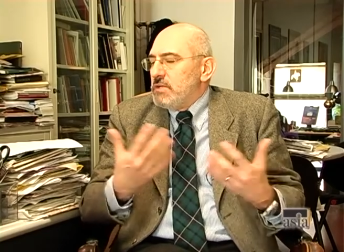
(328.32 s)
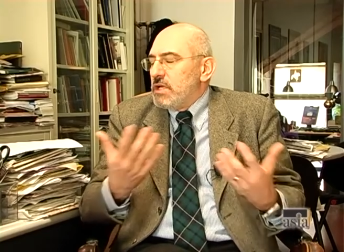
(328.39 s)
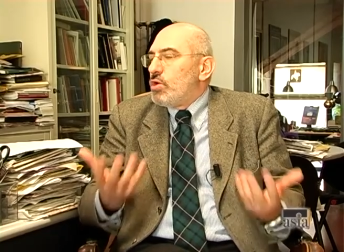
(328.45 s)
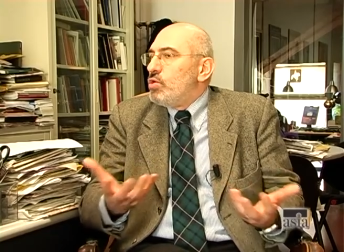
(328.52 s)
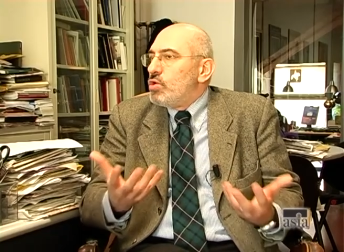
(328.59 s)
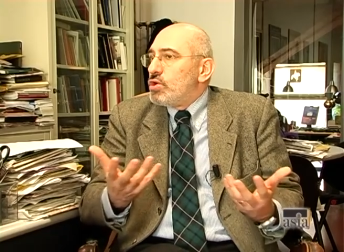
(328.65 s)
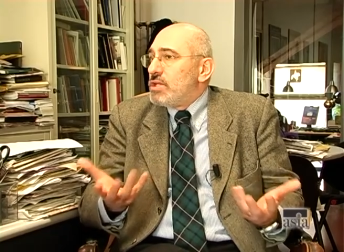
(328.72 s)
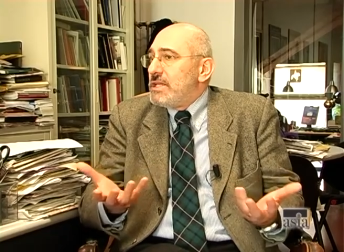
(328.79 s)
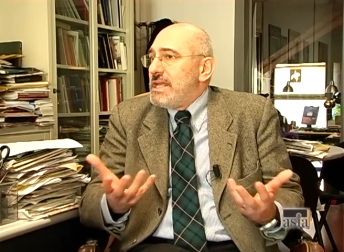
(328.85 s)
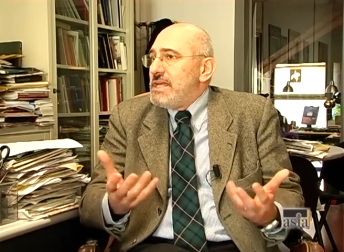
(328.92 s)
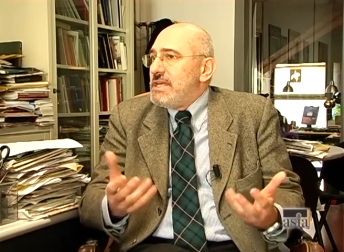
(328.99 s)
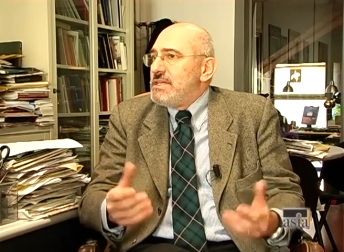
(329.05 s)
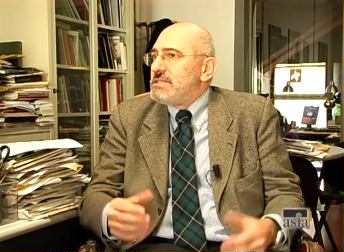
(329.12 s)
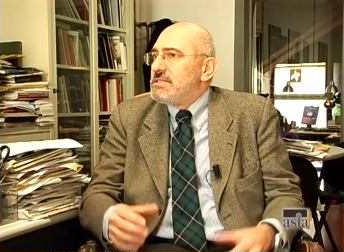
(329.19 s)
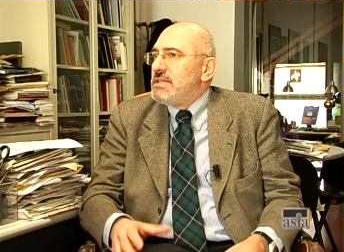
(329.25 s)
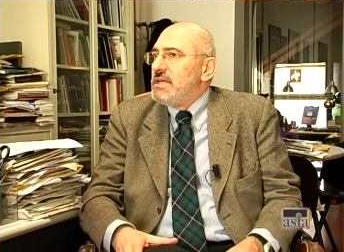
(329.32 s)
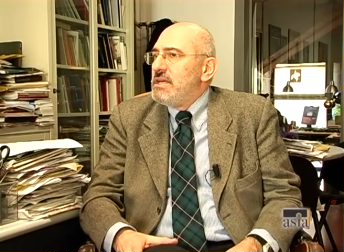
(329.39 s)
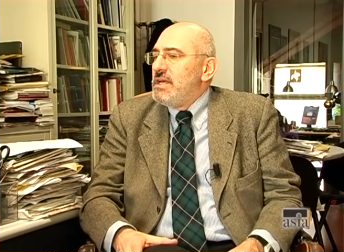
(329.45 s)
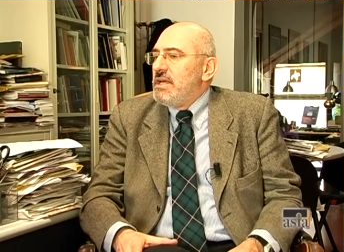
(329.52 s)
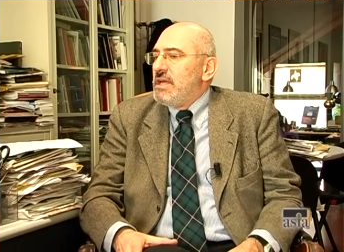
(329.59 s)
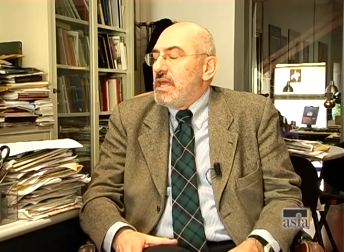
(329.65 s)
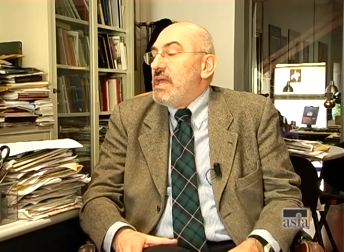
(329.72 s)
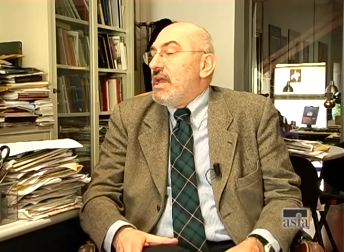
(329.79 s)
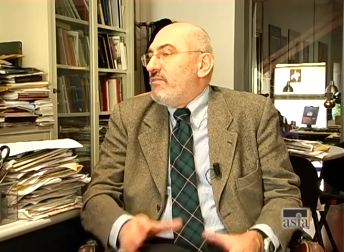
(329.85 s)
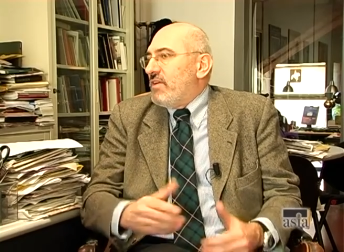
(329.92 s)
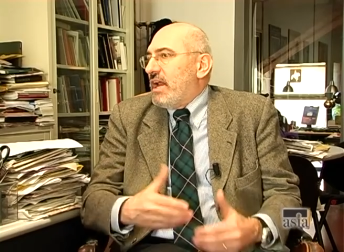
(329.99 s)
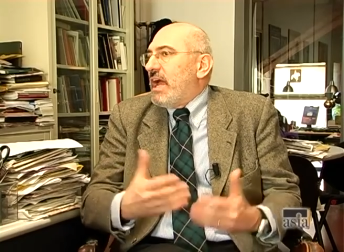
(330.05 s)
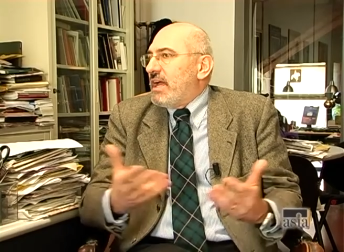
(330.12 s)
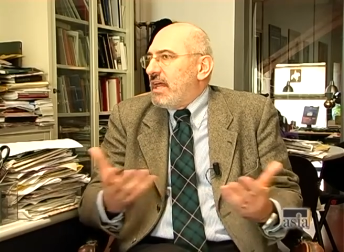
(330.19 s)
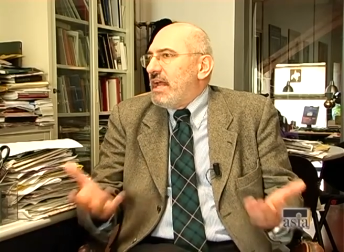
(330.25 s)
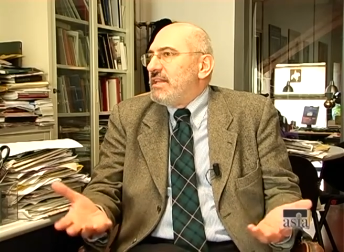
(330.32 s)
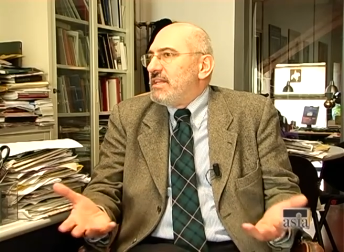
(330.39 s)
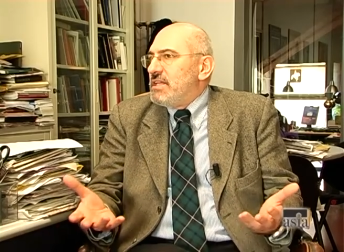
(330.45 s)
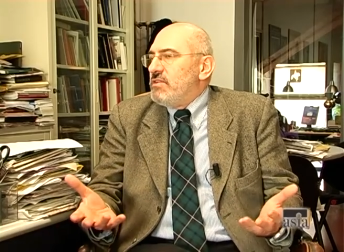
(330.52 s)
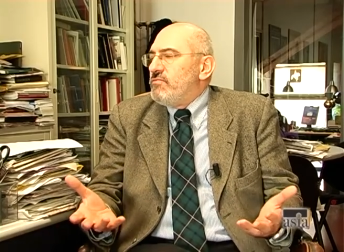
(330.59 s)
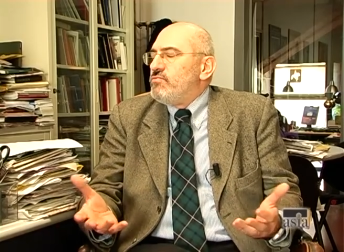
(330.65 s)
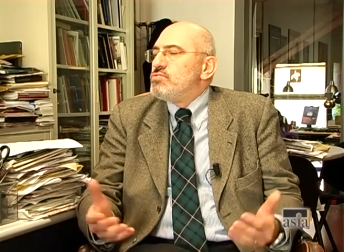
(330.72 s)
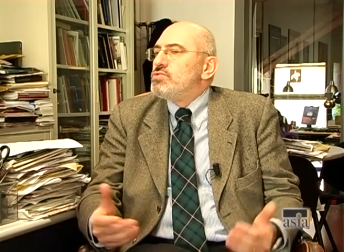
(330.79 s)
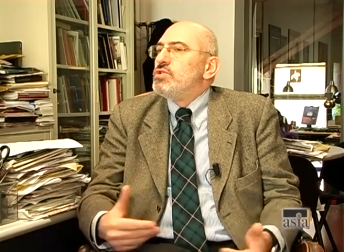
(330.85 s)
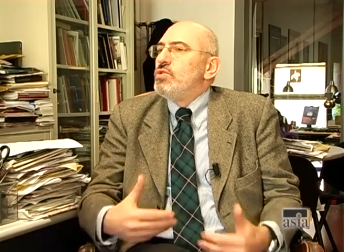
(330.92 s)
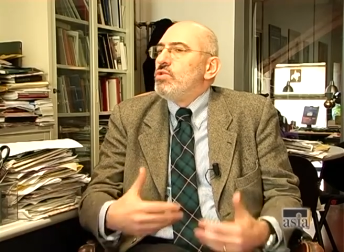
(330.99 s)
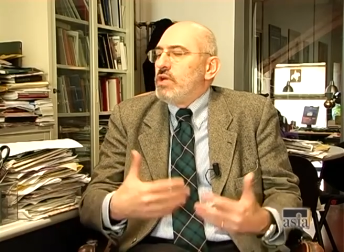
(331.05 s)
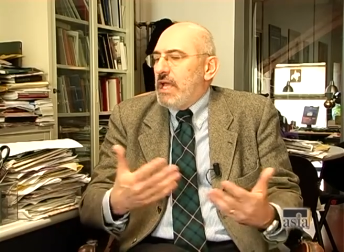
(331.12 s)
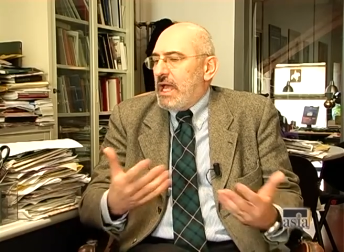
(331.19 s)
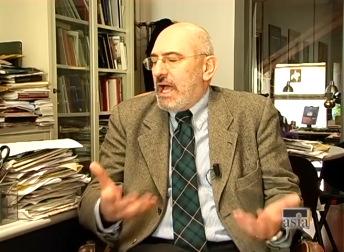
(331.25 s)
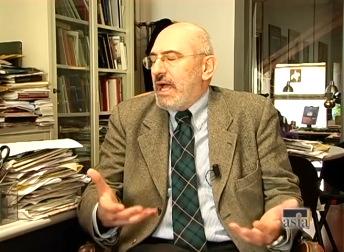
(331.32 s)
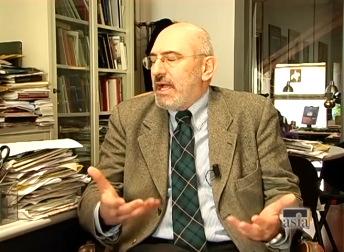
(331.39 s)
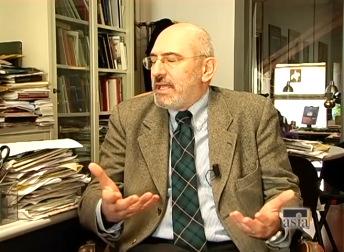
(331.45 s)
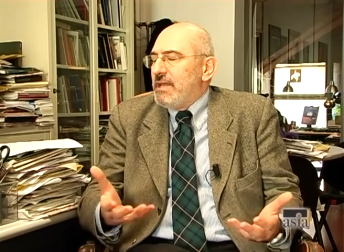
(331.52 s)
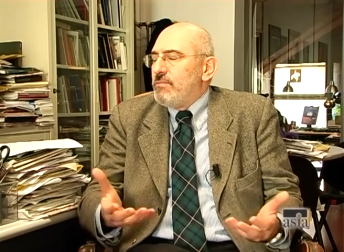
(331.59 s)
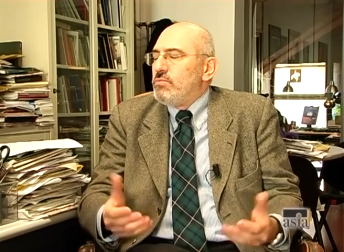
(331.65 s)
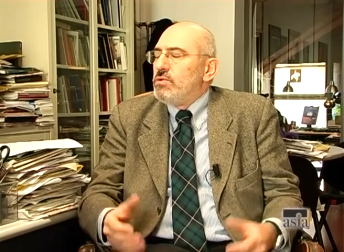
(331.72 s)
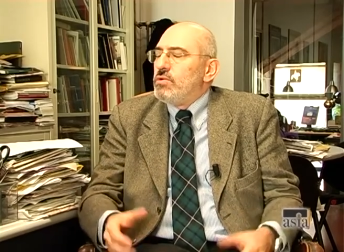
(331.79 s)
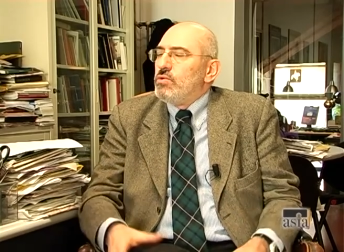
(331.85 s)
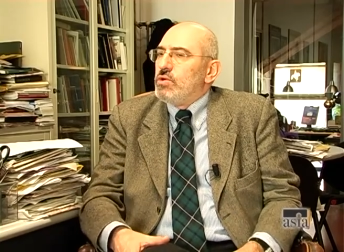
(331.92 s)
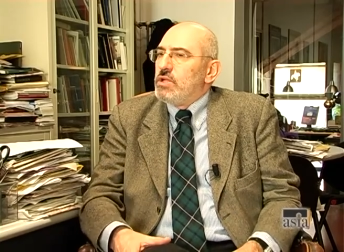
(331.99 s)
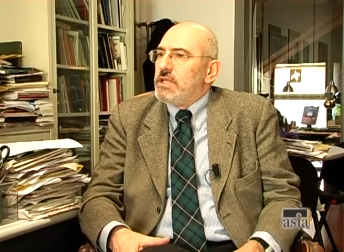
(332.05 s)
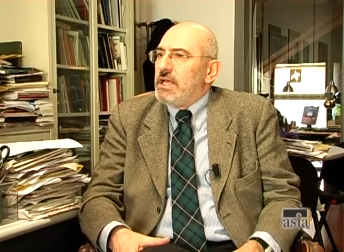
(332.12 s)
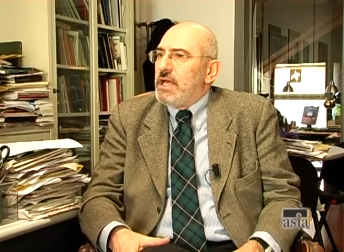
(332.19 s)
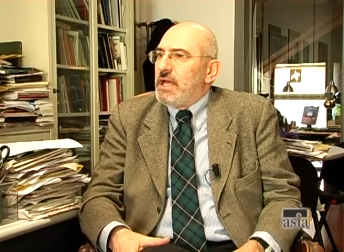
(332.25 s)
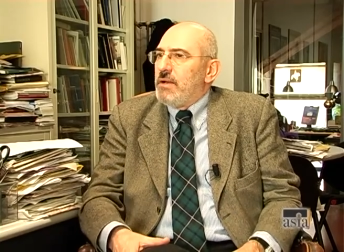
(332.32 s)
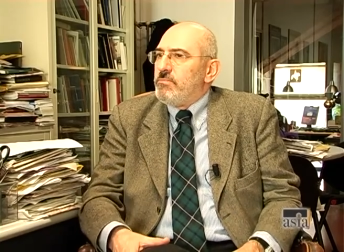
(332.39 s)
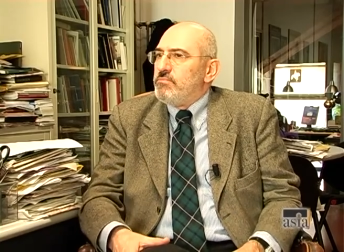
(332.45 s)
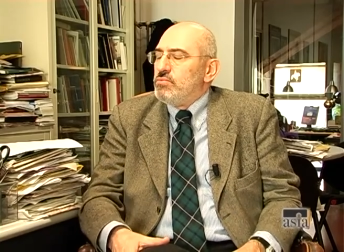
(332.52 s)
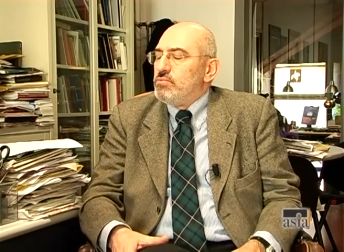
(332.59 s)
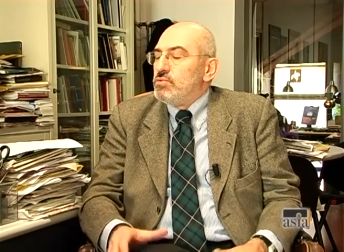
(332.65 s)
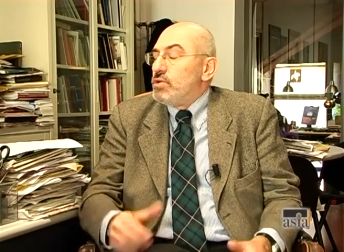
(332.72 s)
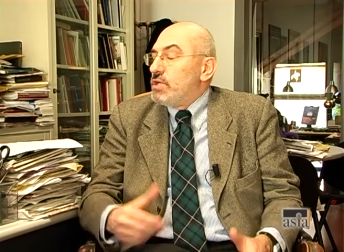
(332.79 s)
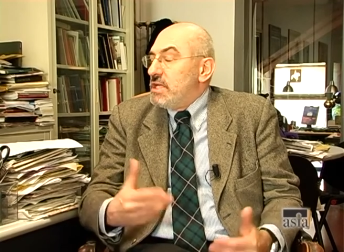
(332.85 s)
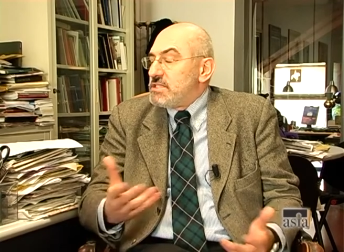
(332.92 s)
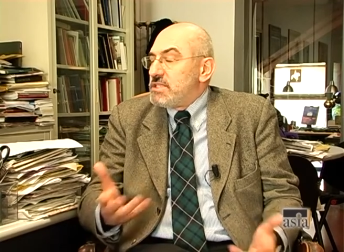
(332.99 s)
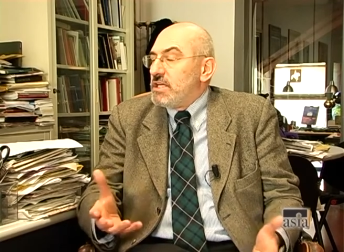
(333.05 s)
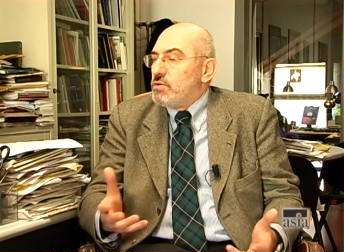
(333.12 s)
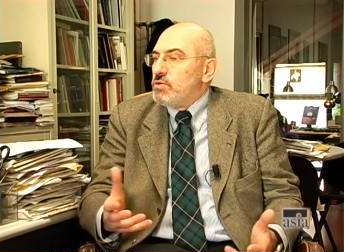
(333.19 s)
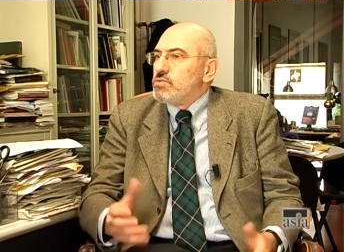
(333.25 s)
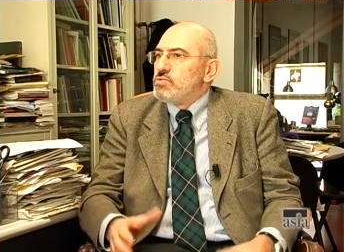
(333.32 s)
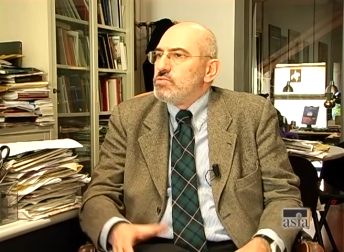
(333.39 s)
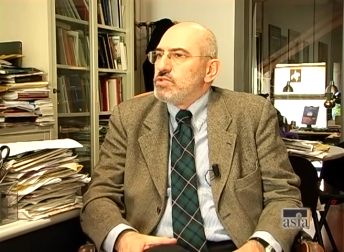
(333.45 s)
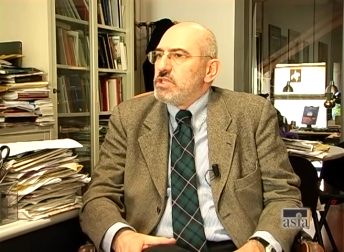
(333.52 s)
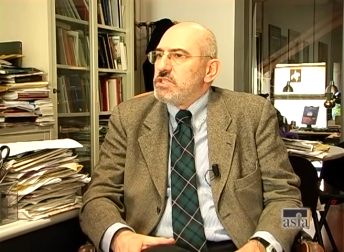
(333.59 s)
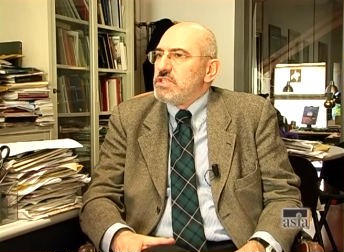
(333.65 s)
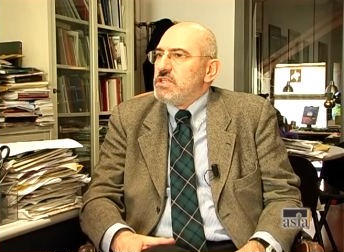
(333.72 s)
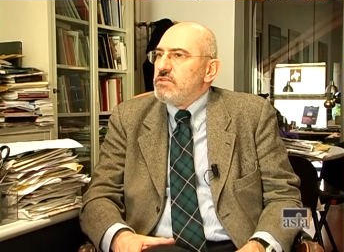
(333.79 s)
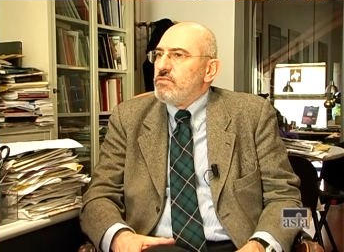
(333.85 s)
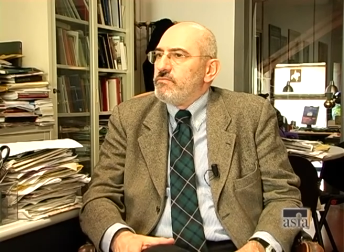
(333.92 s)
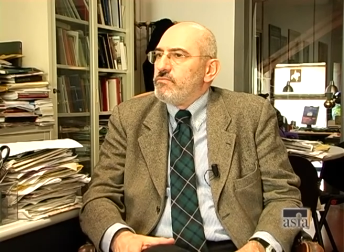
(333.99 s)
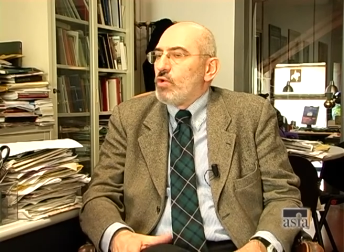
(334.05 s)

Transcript: cortese che avrà grande diffusione anche a Bologna appunto nel secolo successivo,